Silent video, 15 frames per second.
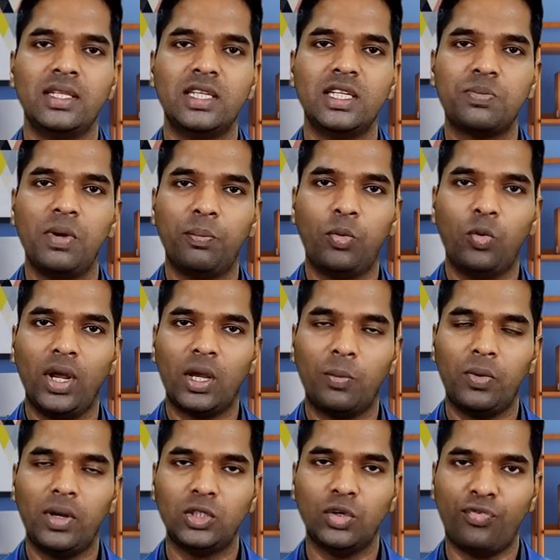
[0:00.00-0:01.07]
जिसमें पूरे के
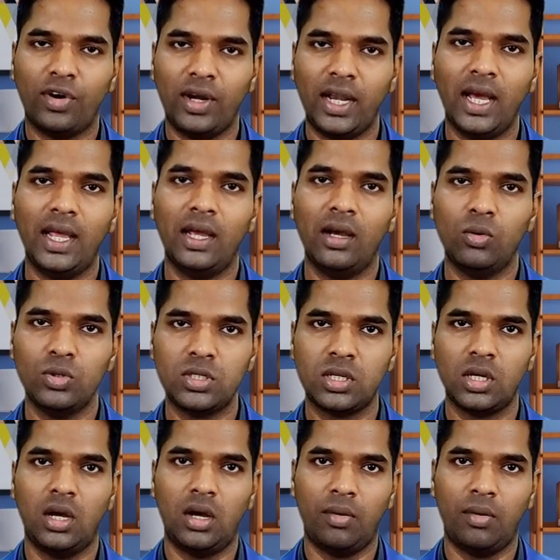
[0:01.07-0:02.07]
पूरे जो फंडा है उस